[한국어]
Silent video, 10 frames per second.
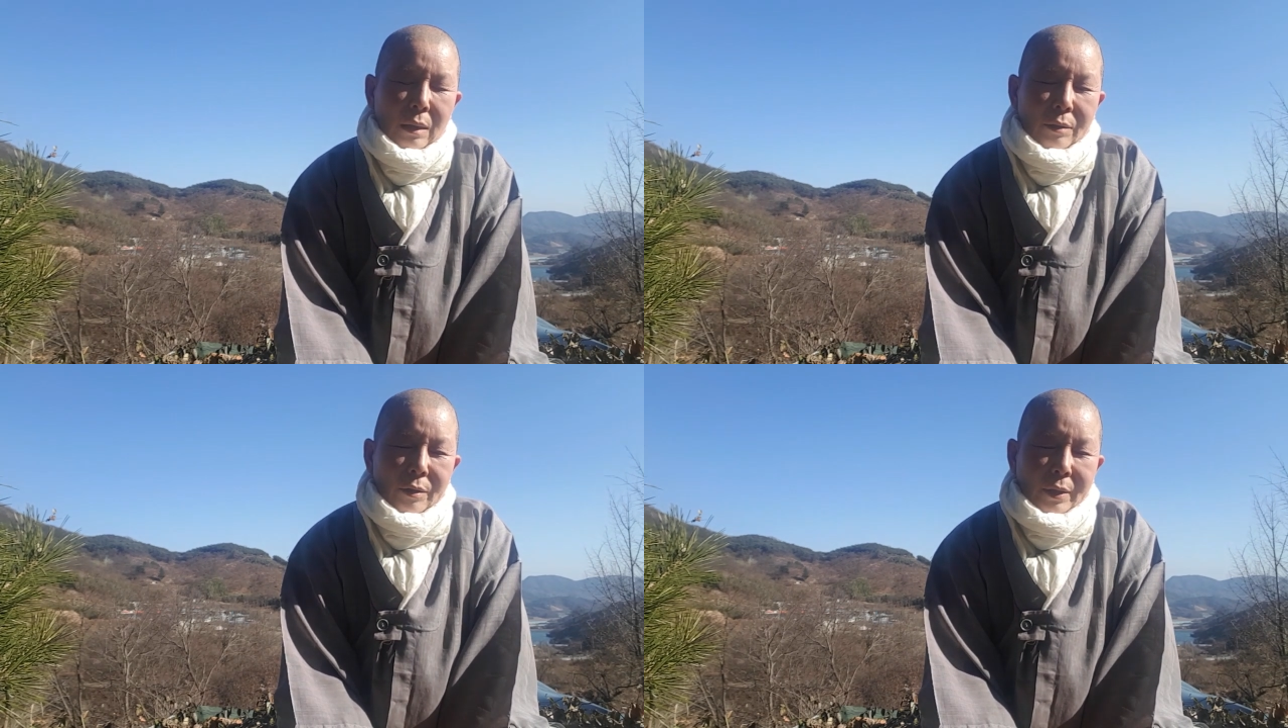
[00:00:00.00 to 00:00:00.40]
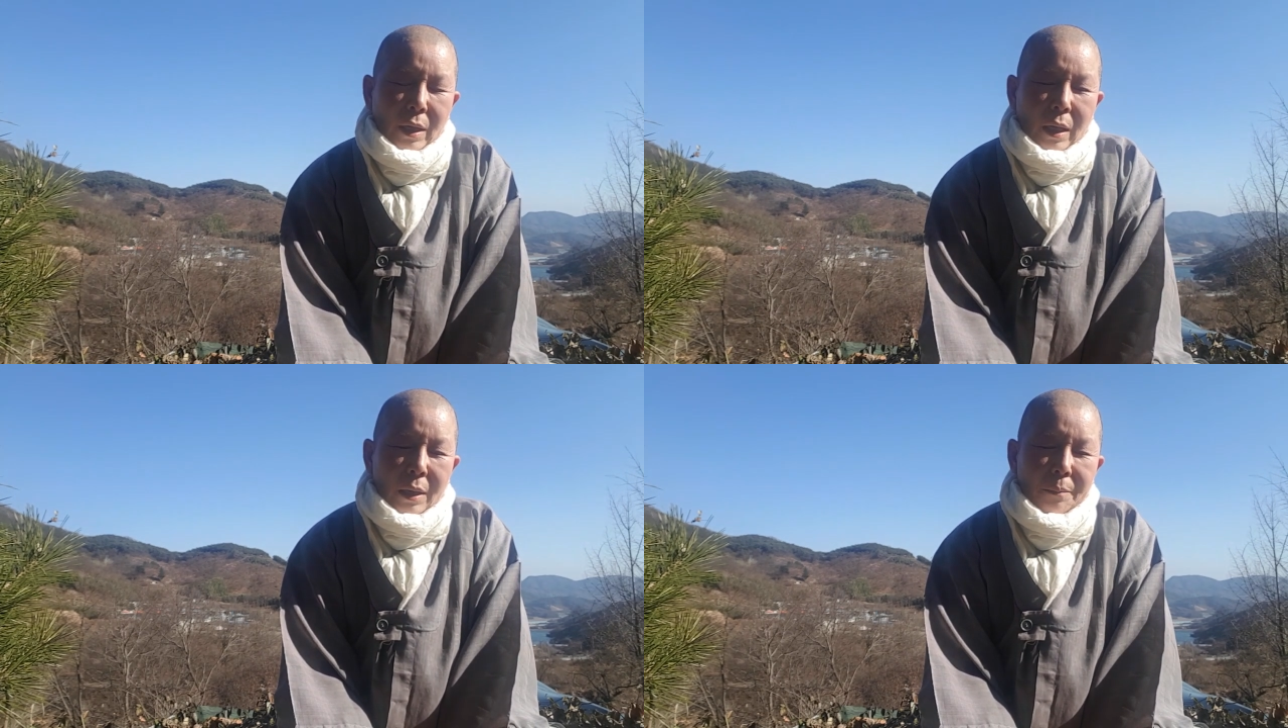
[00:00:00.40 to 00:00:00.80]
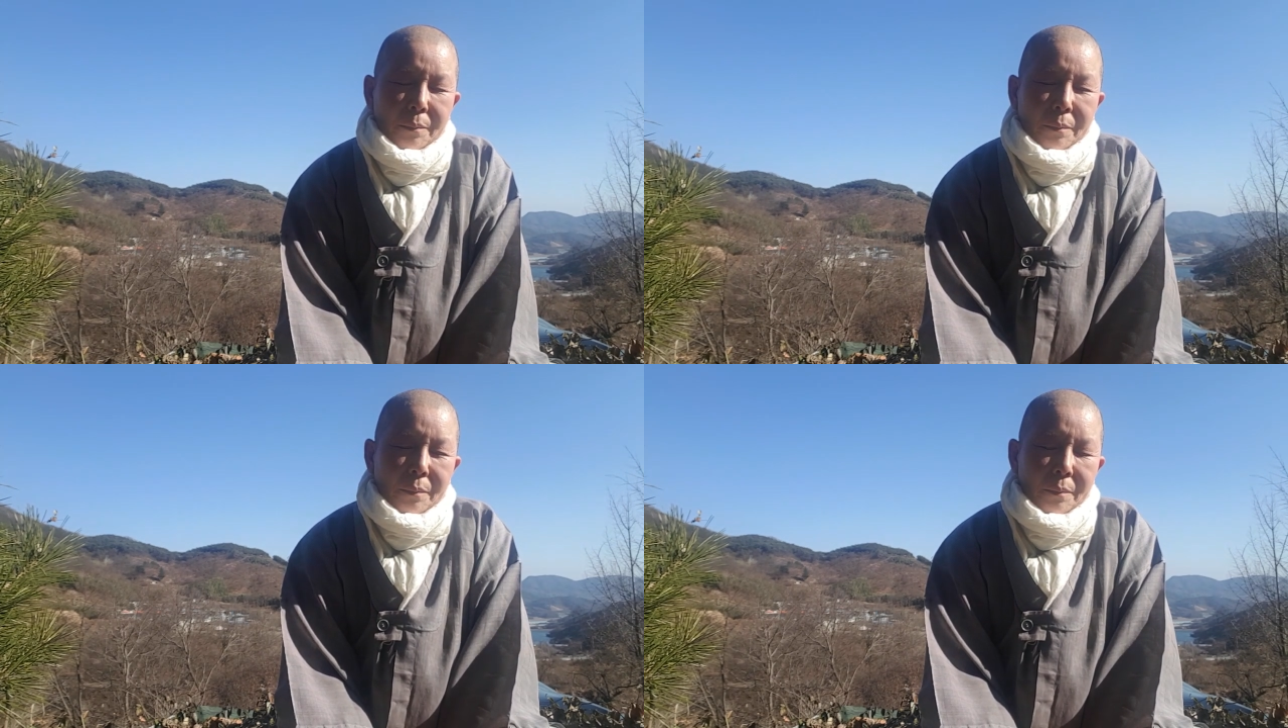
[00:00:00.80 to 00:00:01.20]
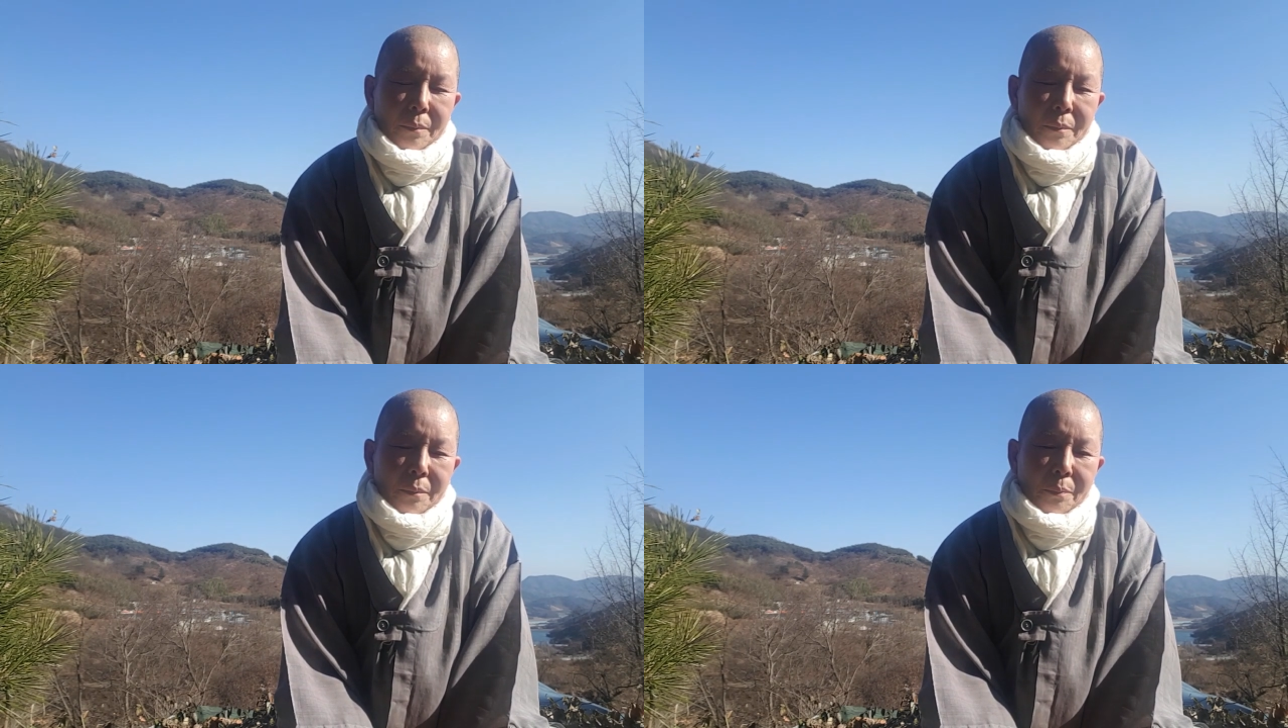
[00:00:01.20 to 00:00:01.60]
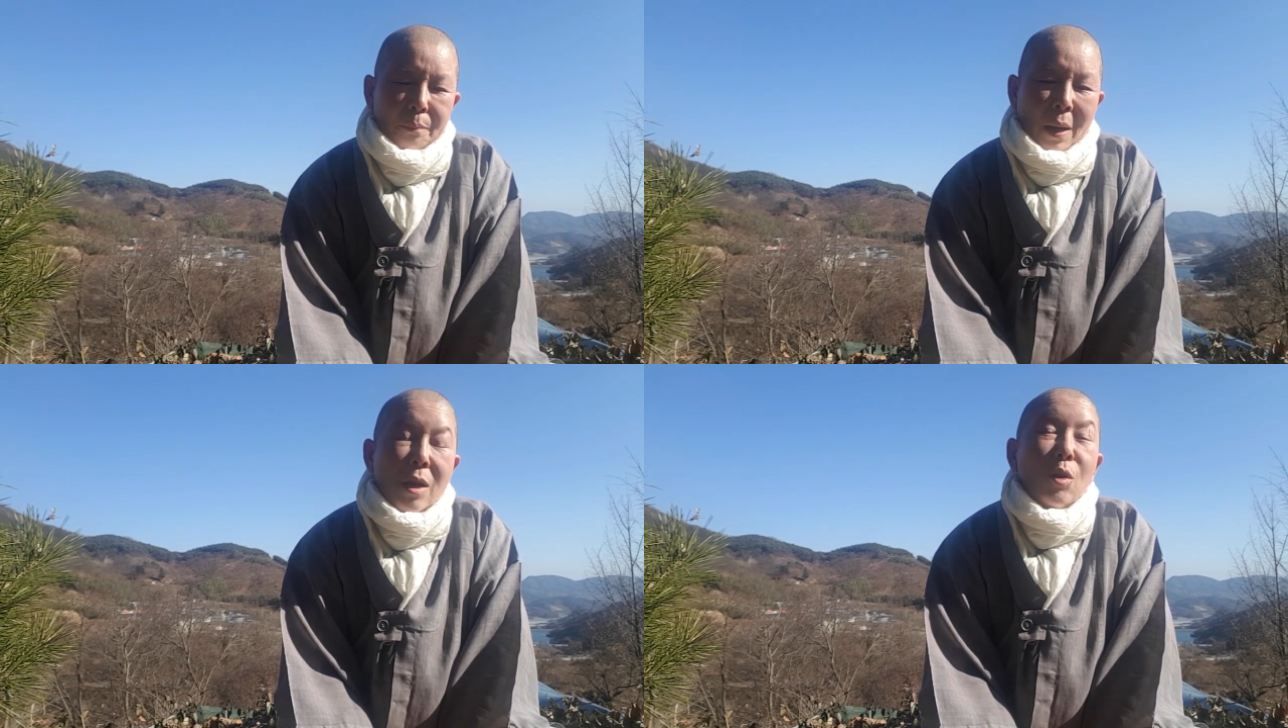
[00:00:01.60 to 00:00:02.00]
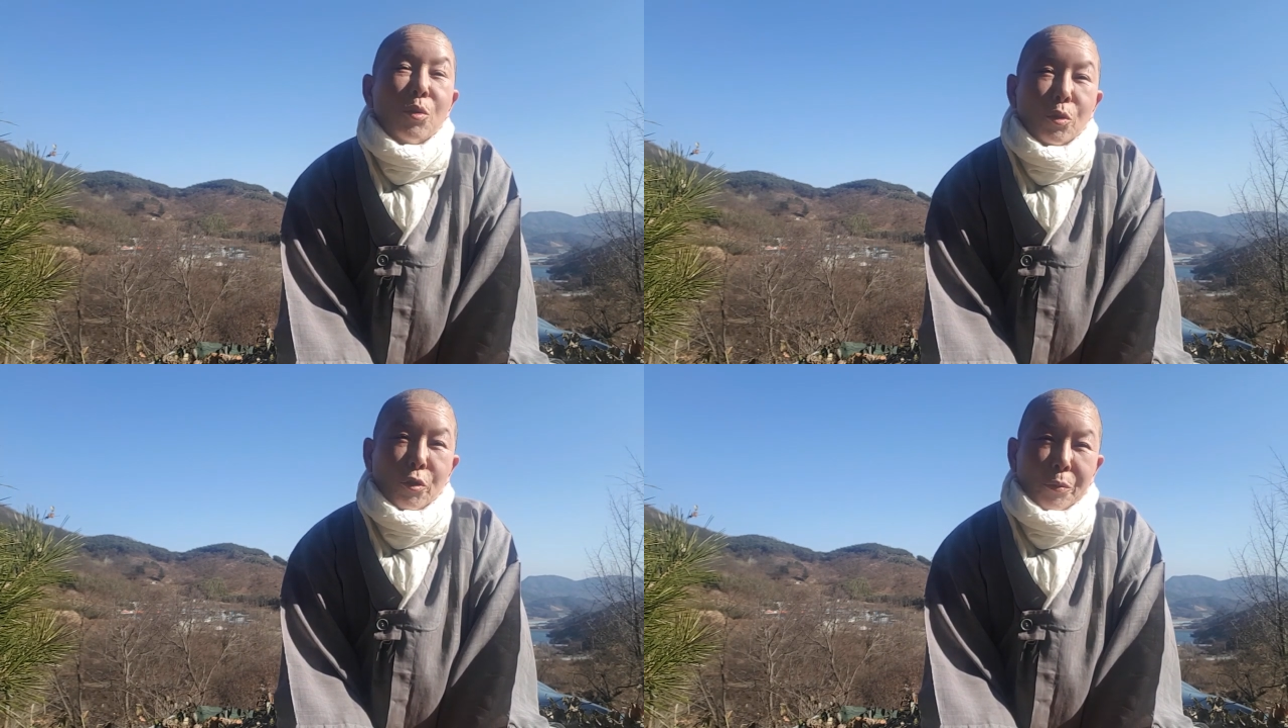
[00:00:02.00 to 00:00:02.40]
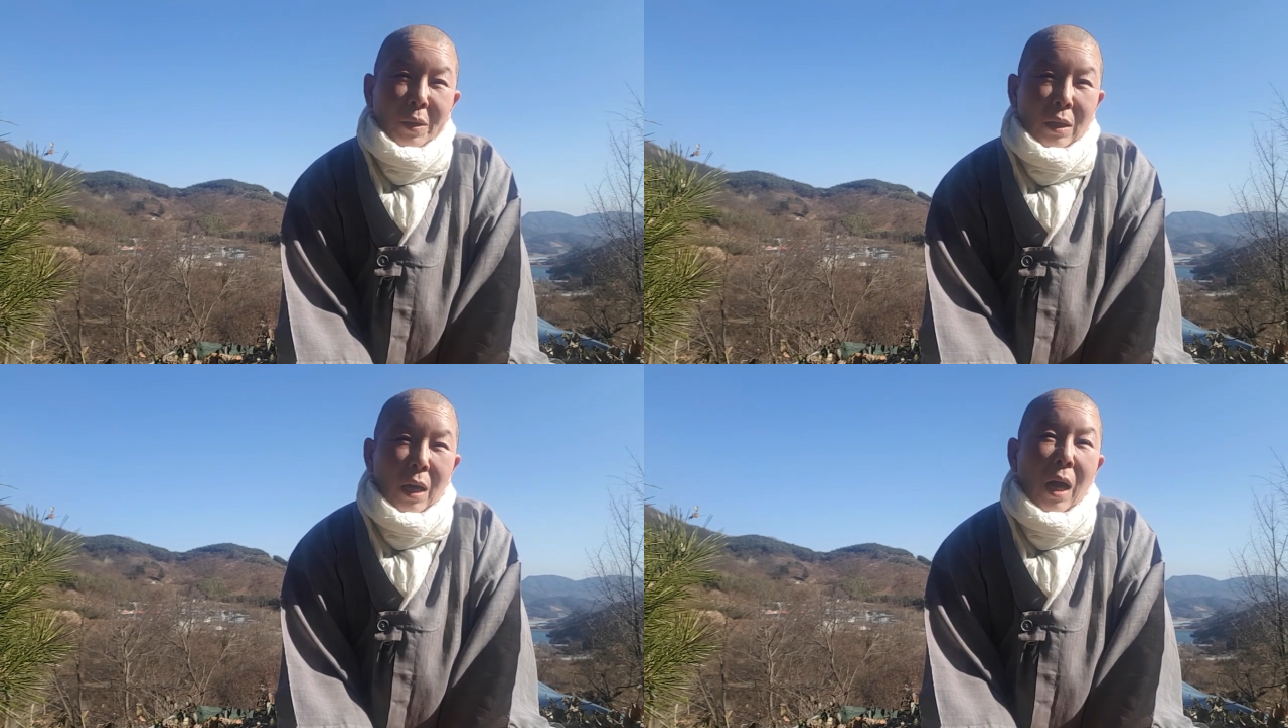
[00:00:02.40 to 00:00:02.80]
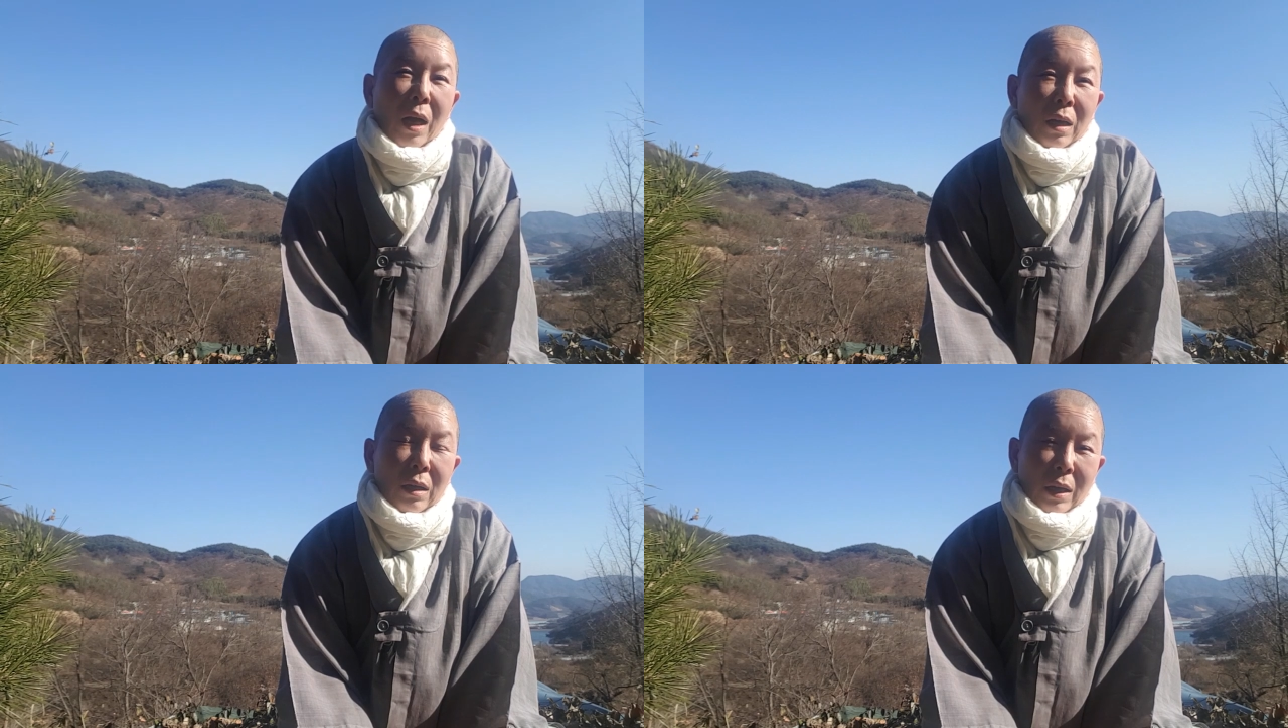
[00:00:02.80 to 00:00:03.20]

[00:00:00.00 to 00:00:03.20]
그래서 이제 8년도쯤인가